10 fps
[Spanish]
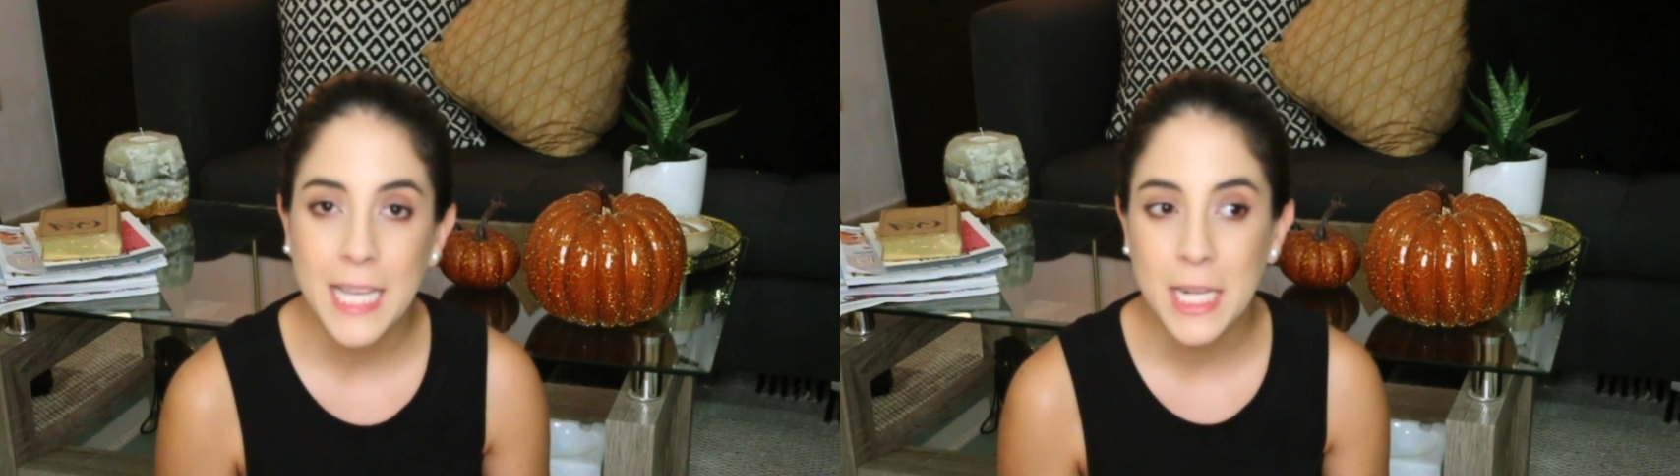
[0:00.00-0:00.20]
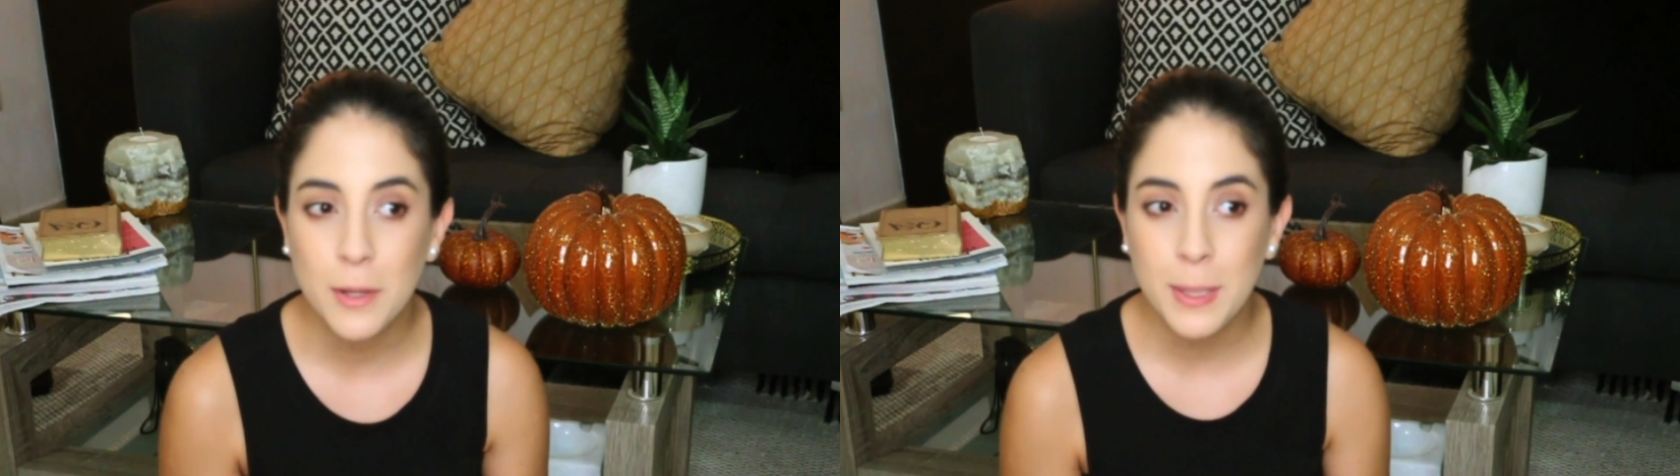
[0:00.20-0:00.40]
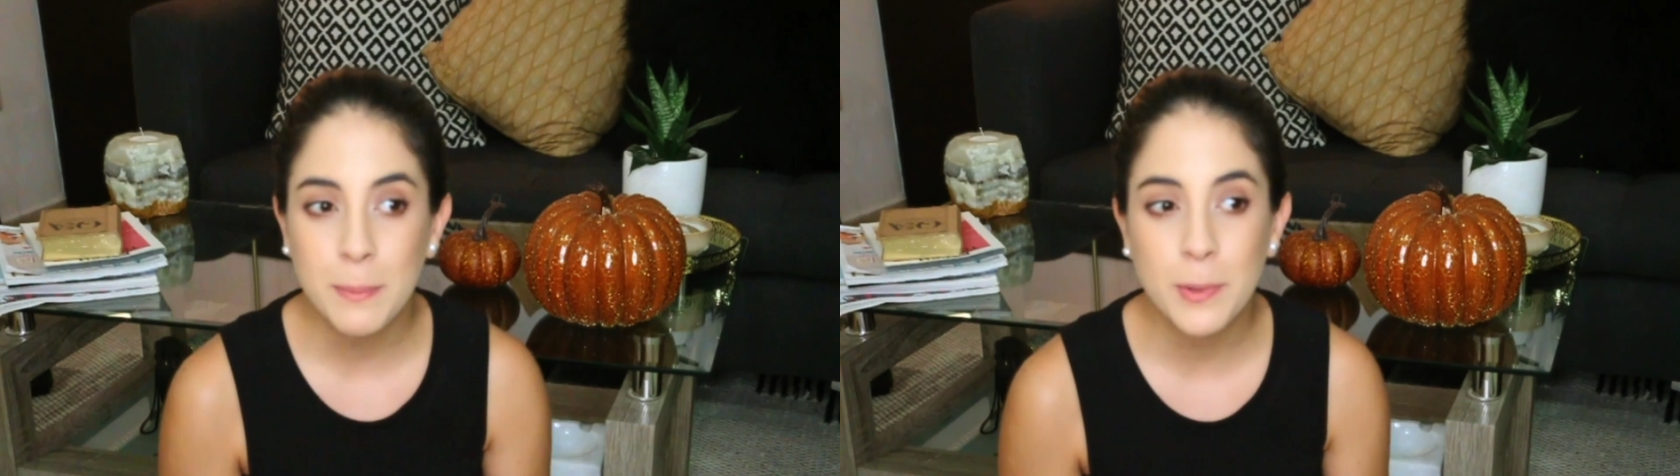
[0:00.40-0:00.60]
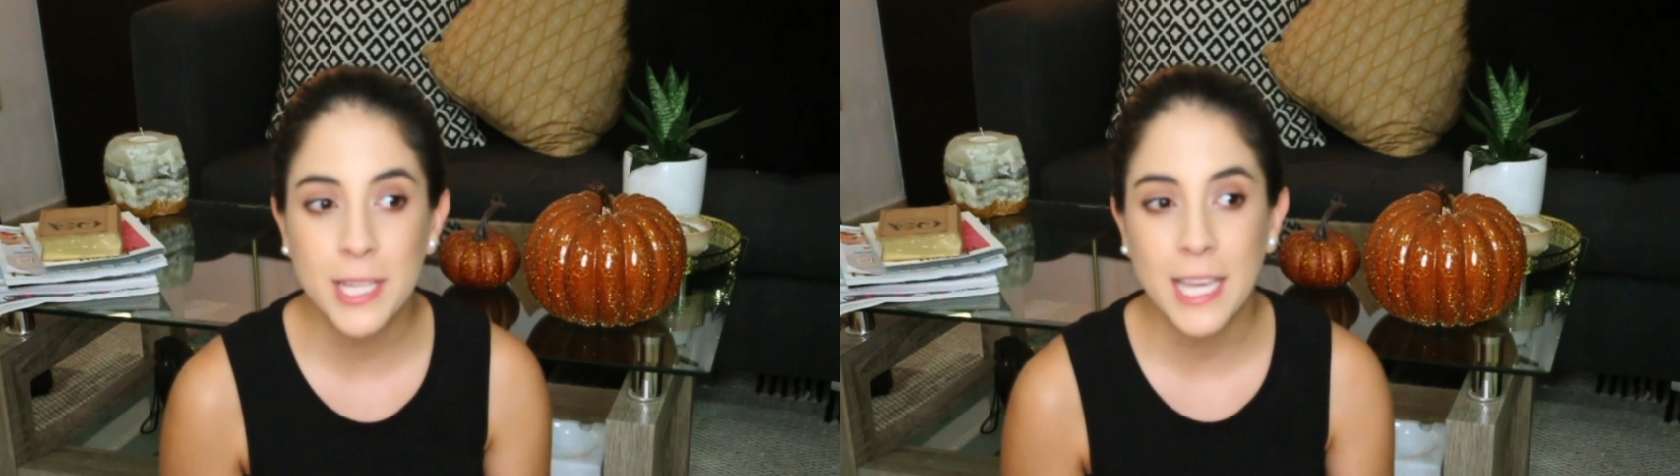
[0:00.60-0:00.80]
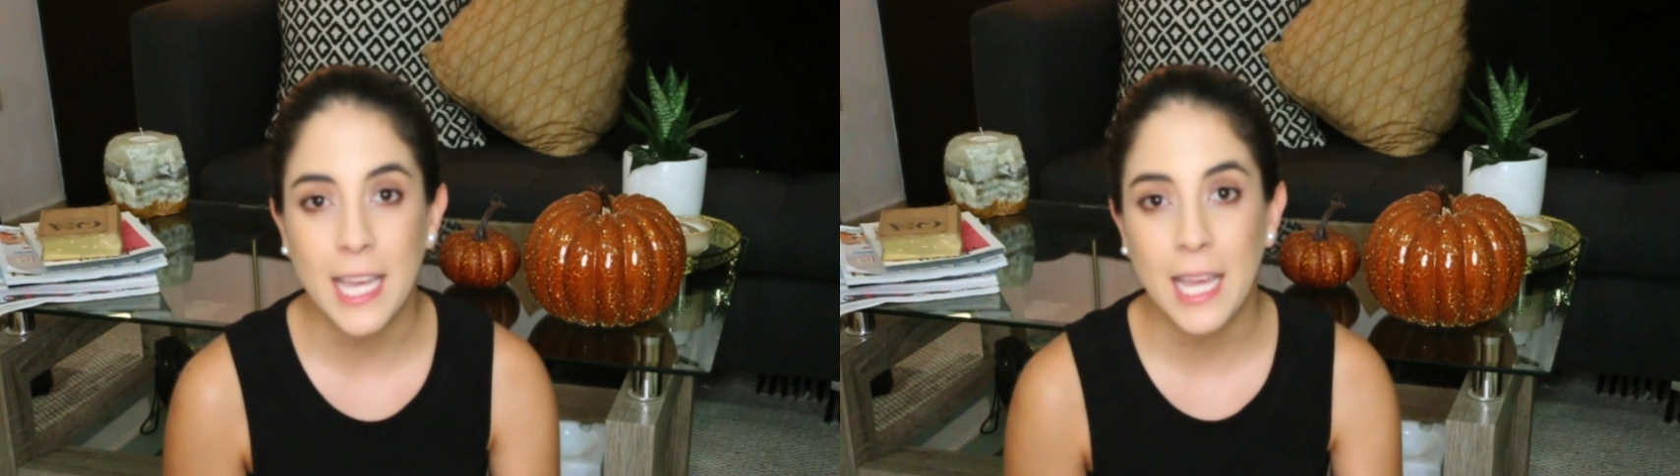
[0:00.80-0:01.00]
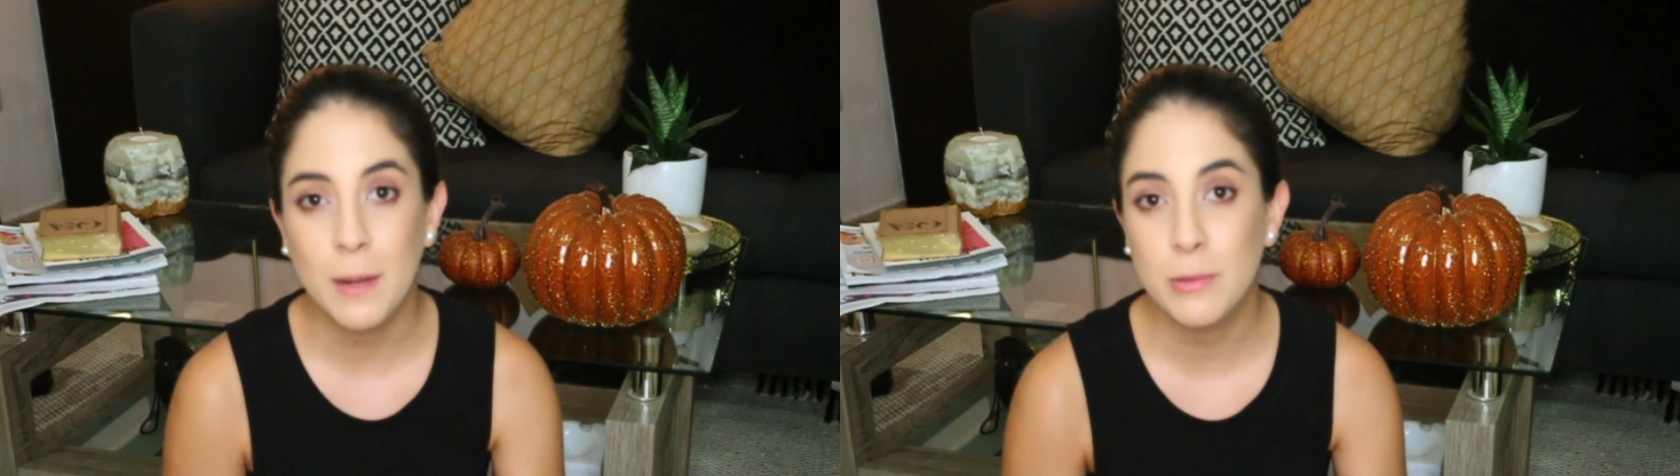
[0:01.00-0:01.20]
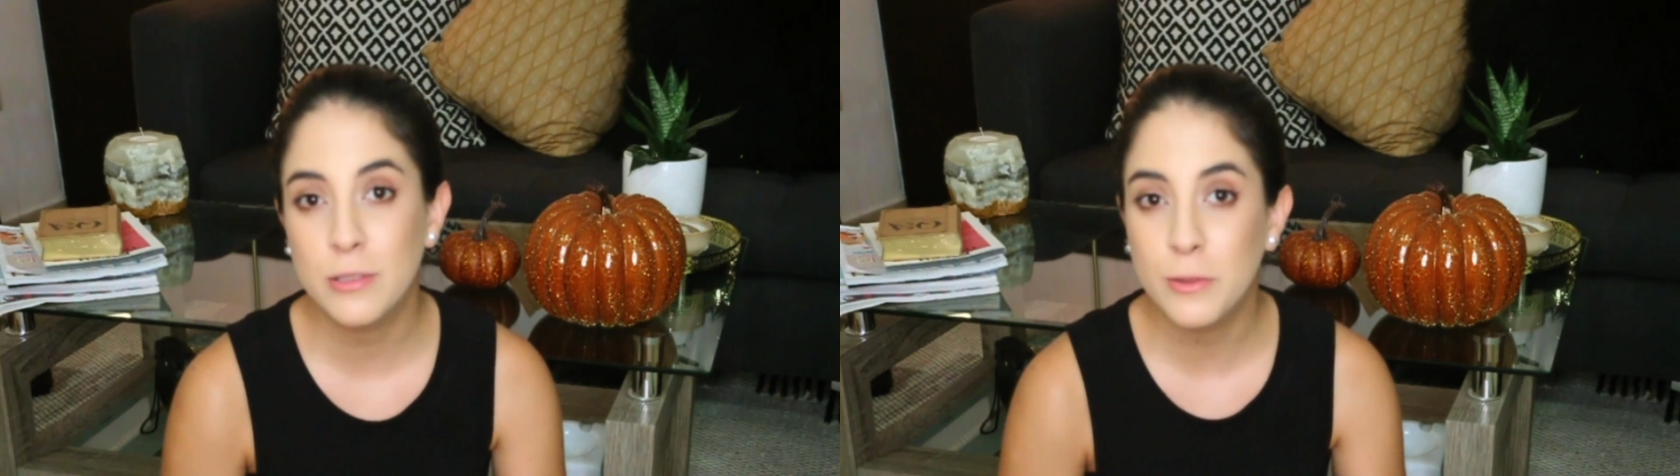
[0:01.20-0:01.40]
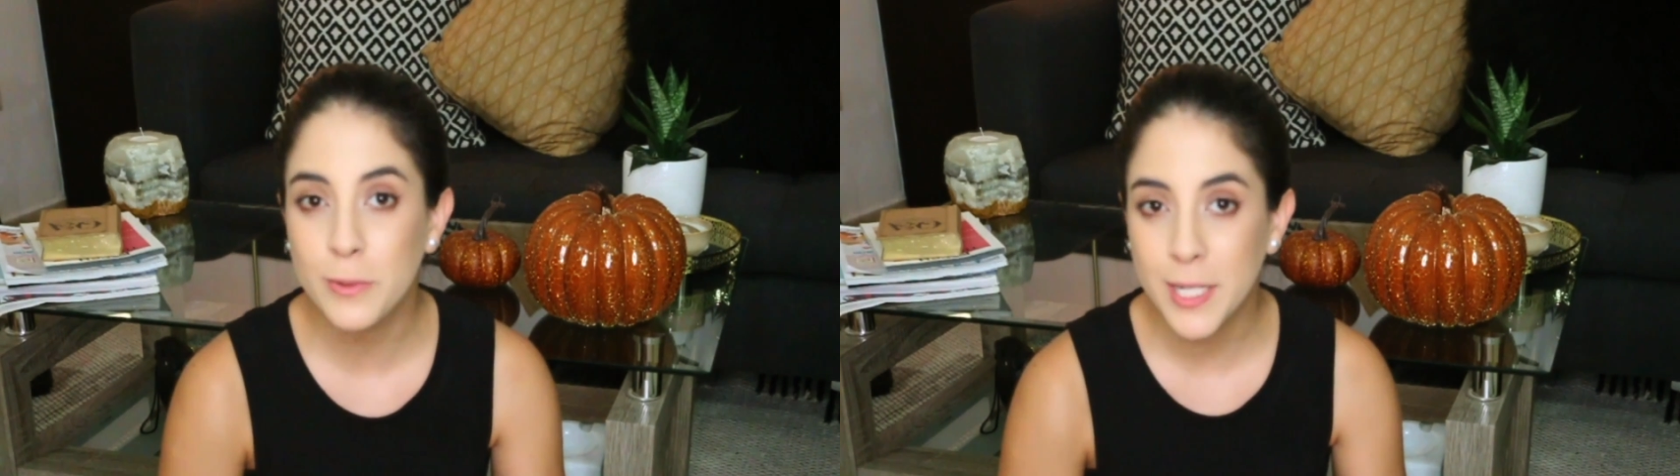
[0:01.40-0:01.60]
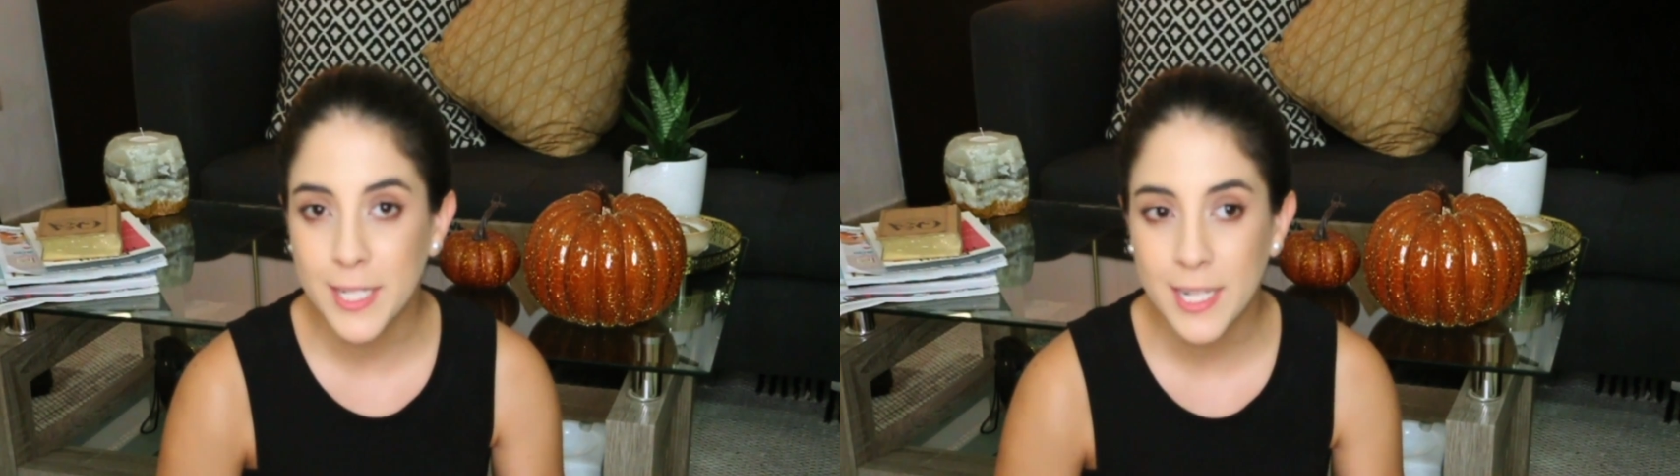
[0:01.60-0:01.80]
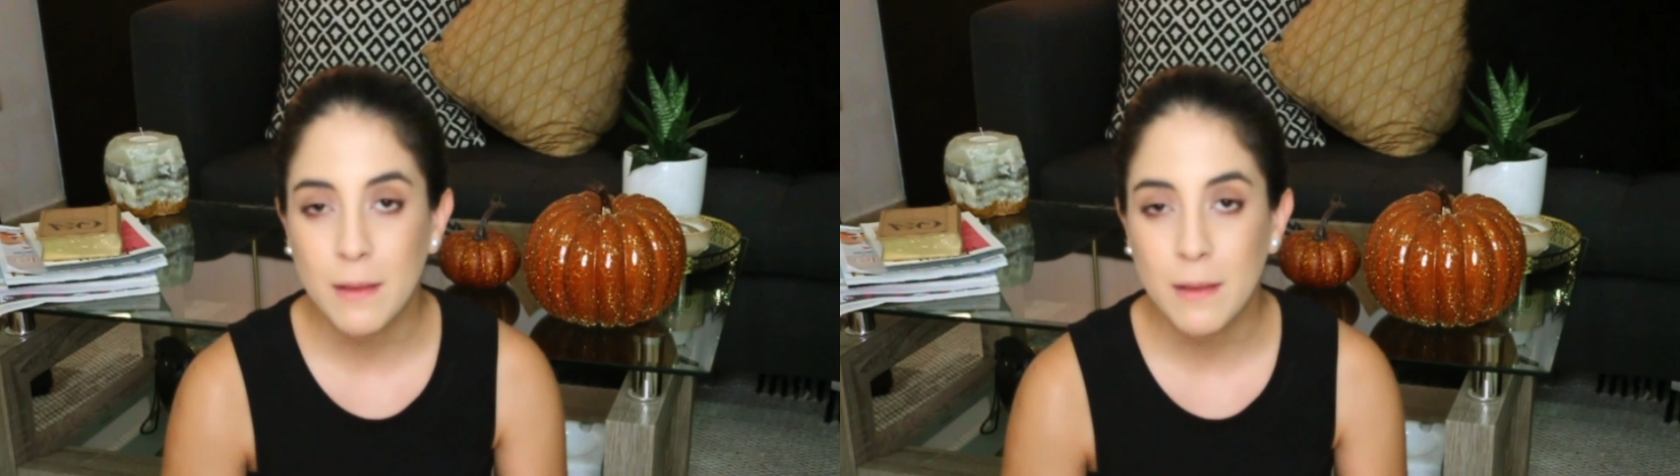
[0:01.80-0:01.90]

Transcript: y lo vi porque él puso en Twitter